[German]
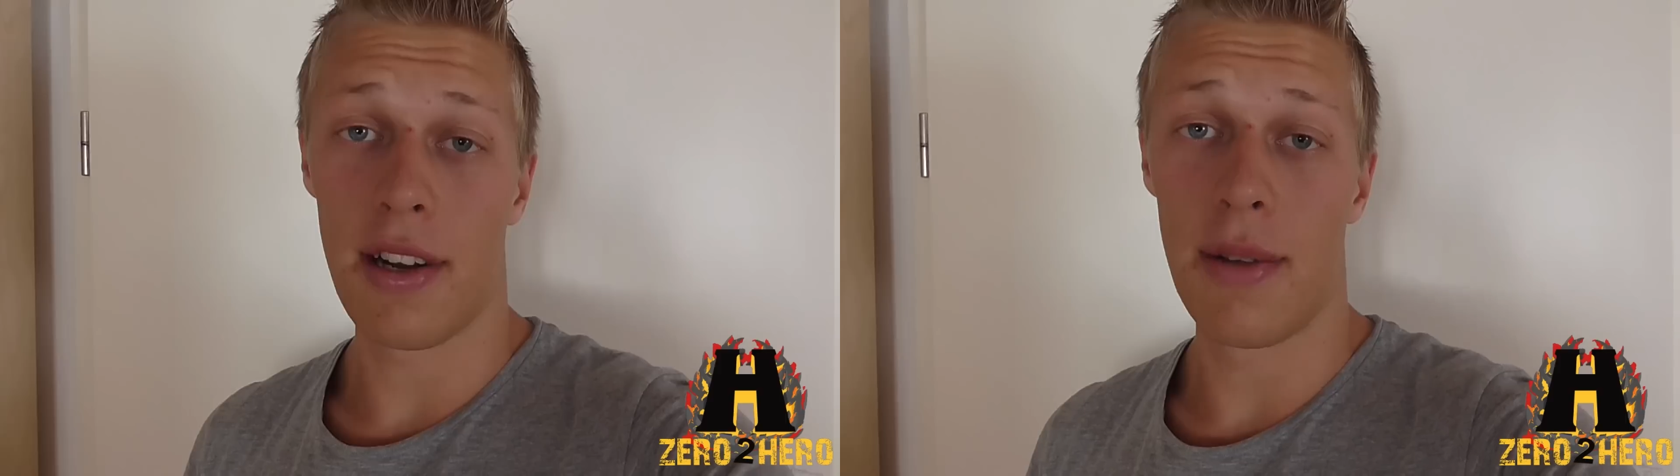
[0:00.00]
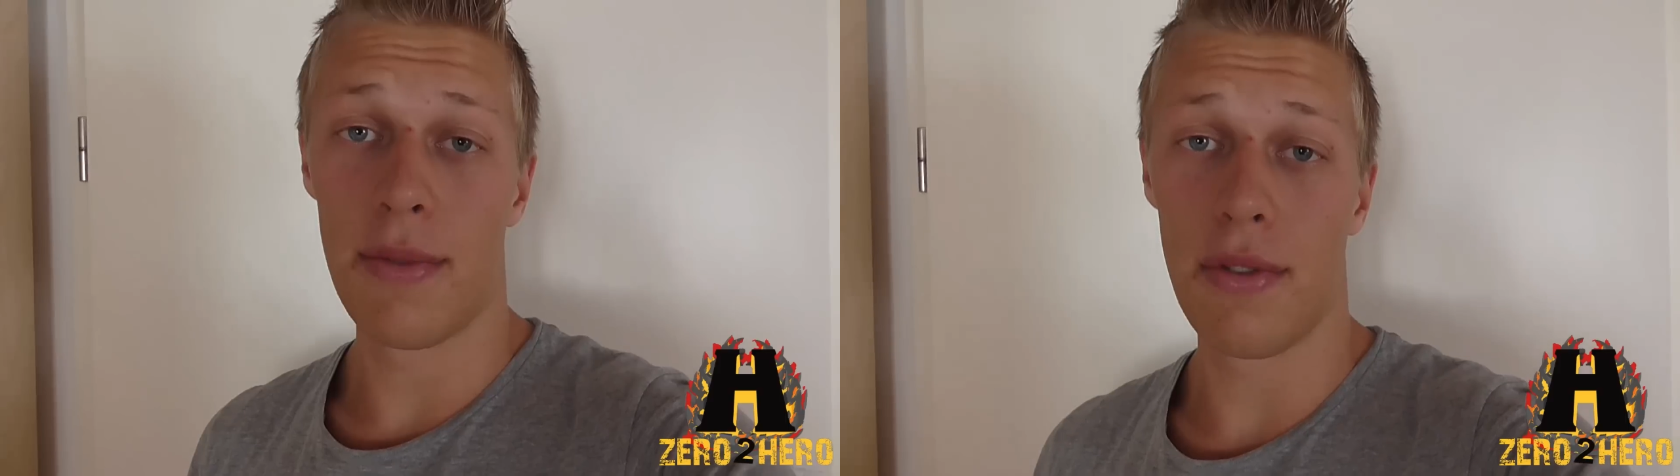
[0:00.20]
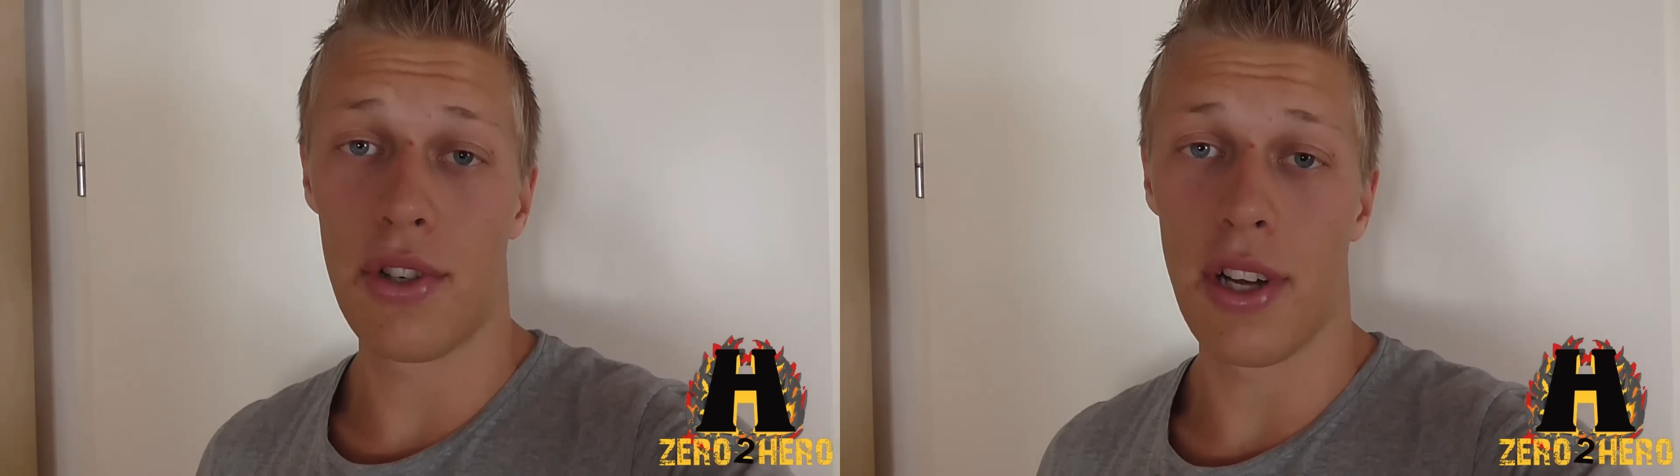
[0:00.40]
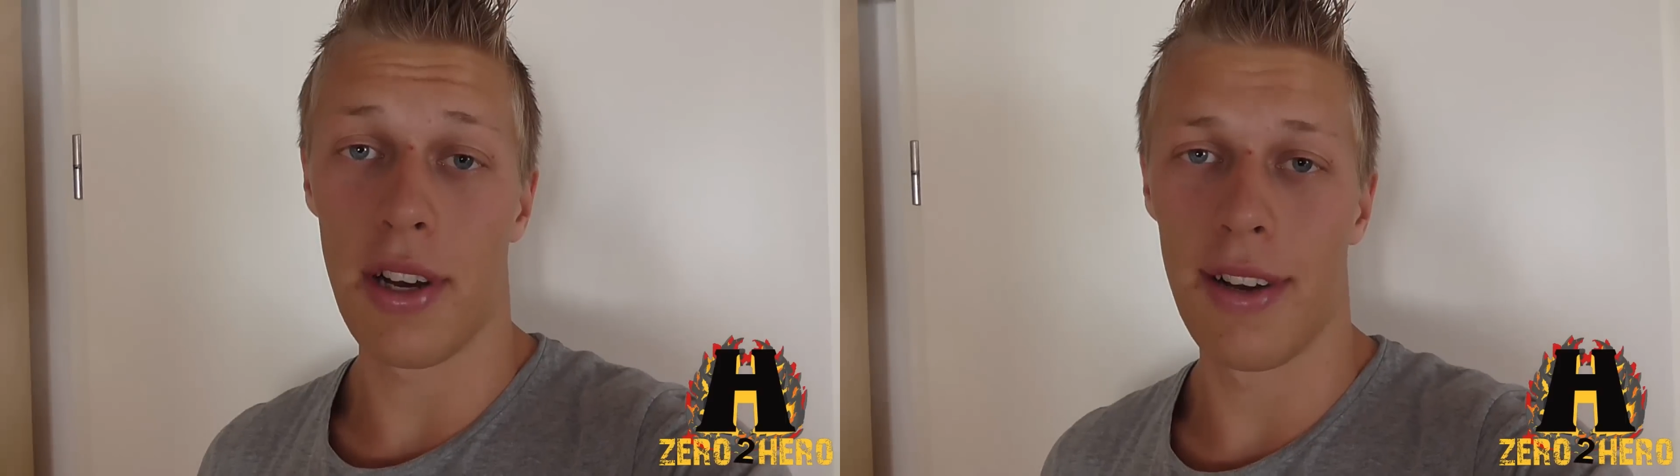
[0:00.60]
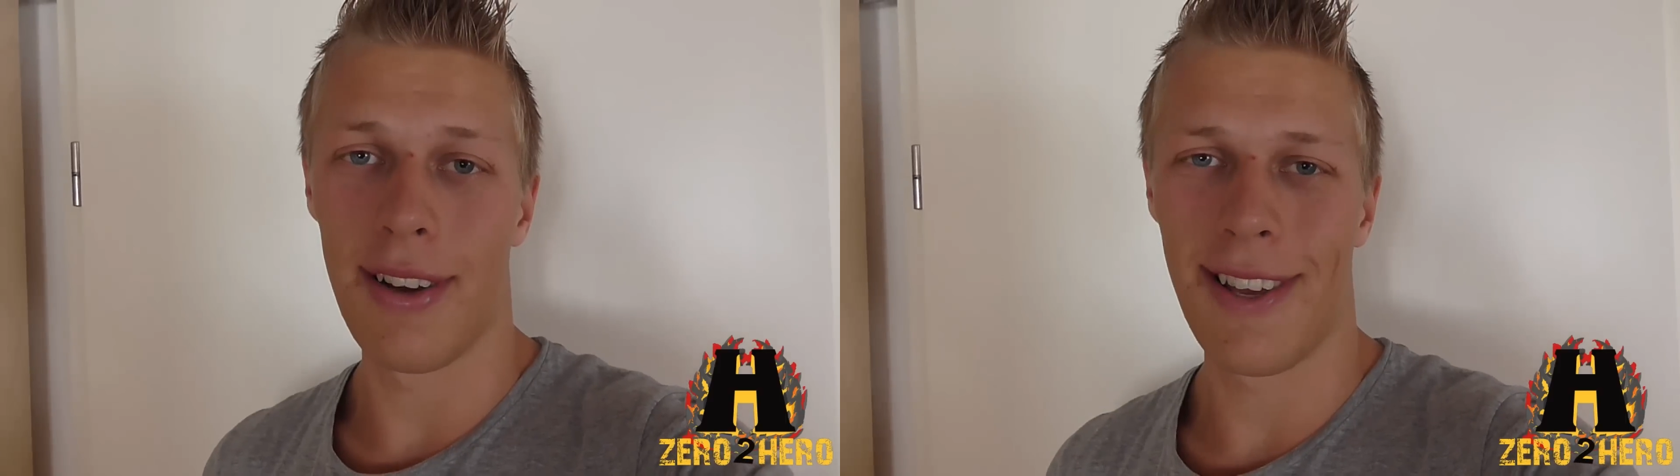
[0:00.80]

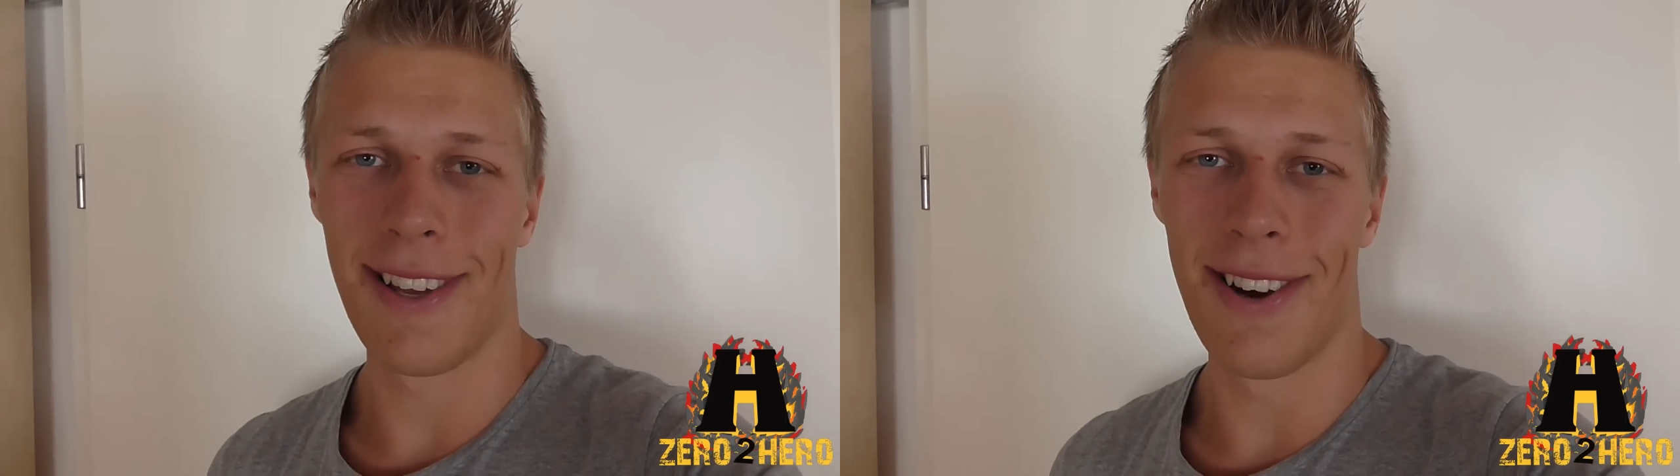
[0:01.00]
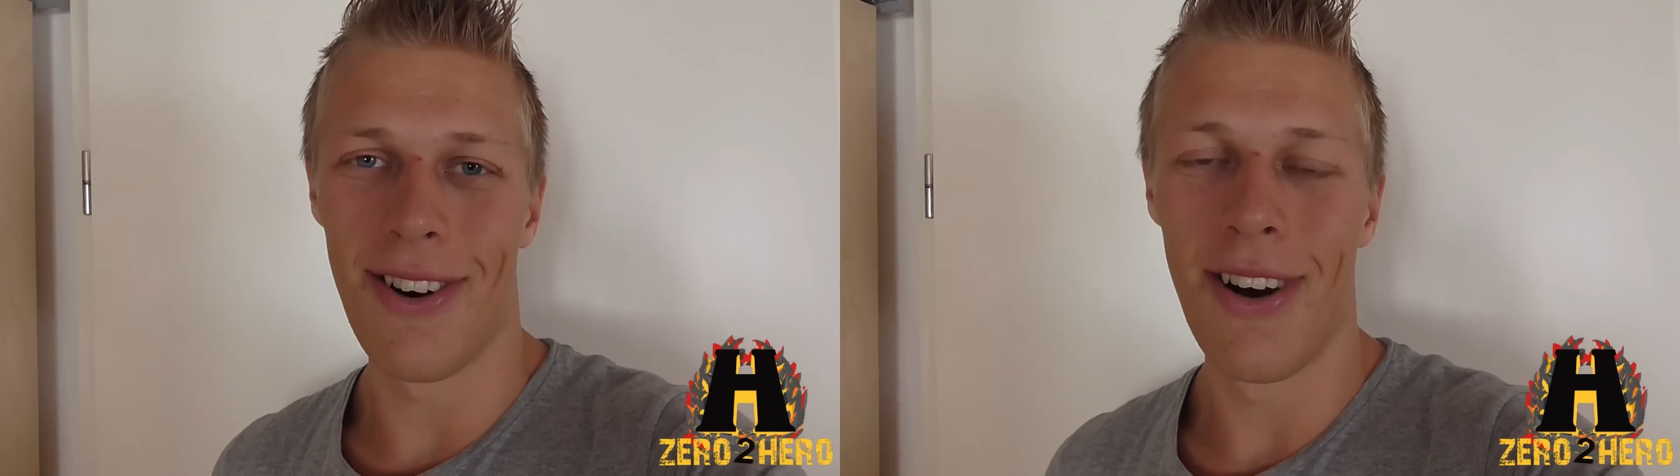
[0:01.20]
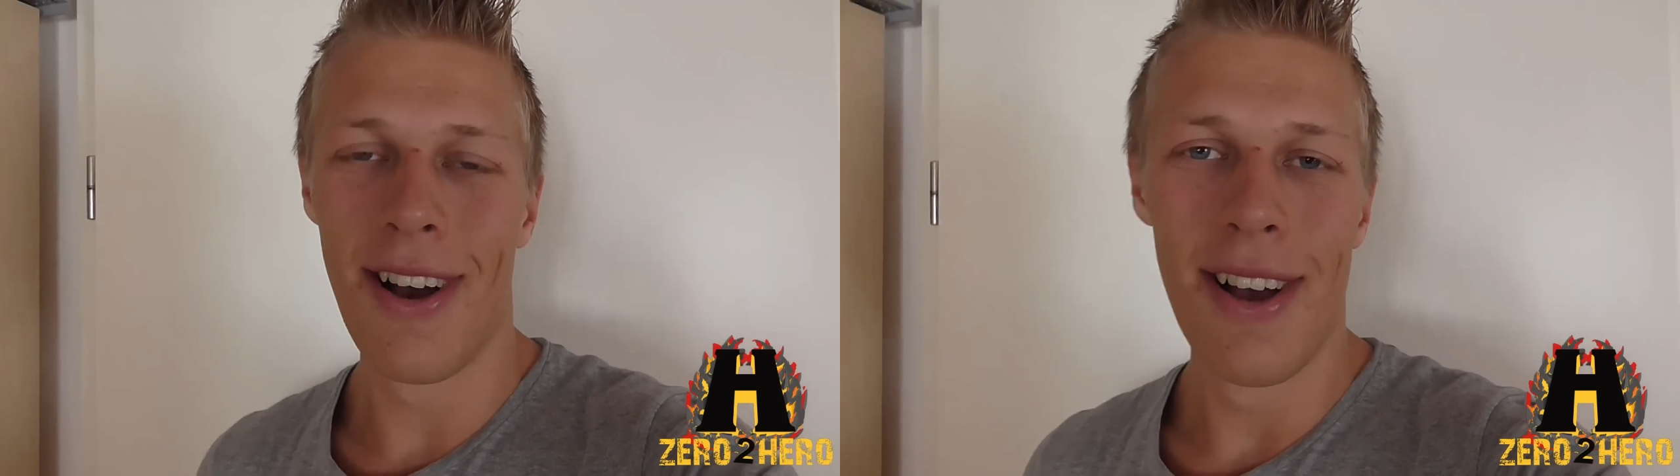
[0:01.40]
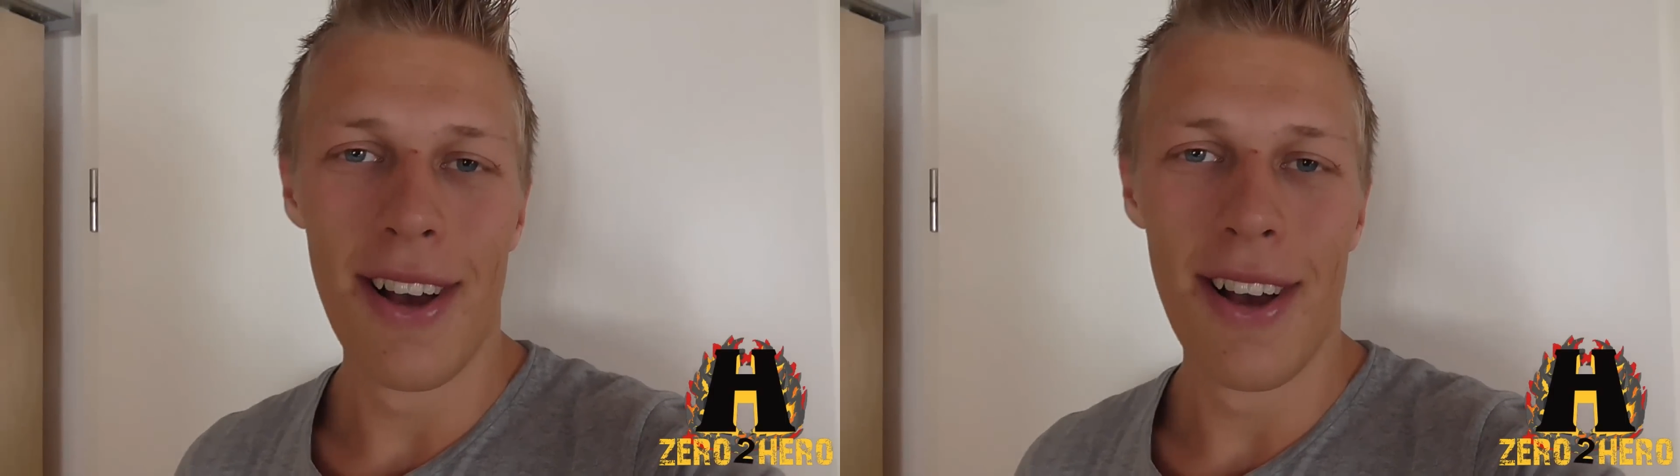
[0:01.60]
Klimmzugstange, genau.